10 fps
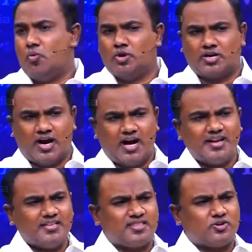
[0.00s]
ஒரு
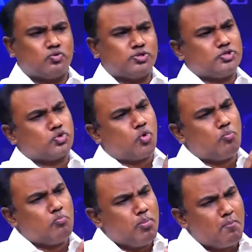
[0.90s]
காரியத்தை குறித்து
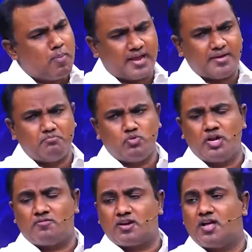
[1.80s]
ரொம்ப பயம்
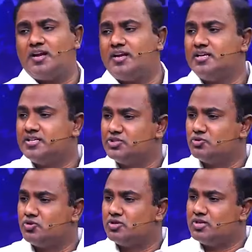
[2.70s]
உள்ளவர்களாய் நீங்கள் இருந்து
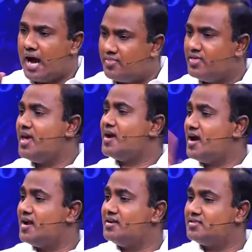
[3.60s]
கொண்டு அதே
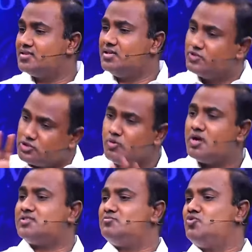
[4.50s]
காரியத்துக்கு
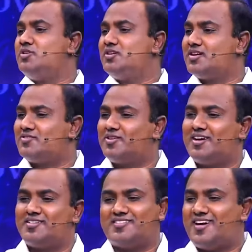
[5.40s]
விசுவாசமும்
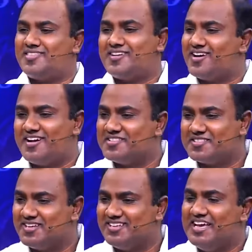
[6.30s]
இருக்கிறவங்களாக இருந்தால் அந்த
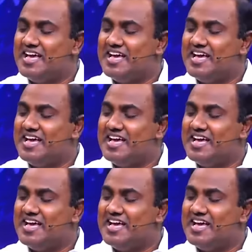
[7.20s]
காரியத்தில்